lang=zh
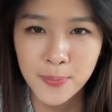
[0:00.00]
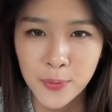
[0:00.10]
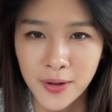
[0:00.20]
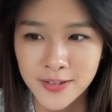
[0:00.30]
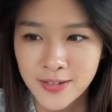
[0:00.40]
不
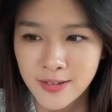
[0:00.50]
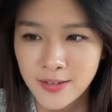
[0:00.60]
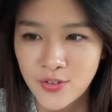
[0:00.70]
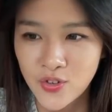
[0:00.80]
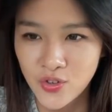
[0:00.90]
管是
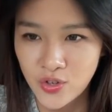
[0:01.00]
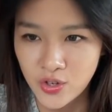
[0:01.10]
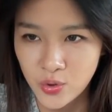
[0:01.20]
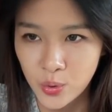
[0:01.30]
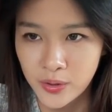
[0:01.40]
支
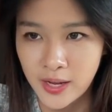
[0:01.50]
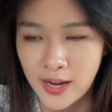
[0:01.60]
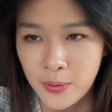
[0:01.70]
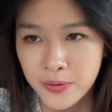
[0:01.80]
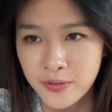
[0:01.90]
持堕
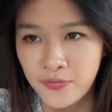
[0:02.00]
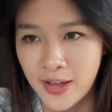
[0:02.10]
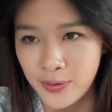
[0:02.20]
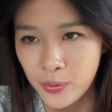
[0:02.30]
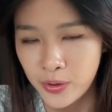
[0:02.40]
胎或是
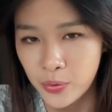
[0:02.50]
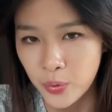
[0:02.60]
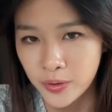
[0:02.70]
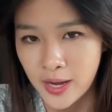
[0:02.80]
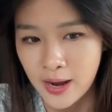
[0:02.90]
反对
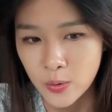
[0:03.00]
堕胎，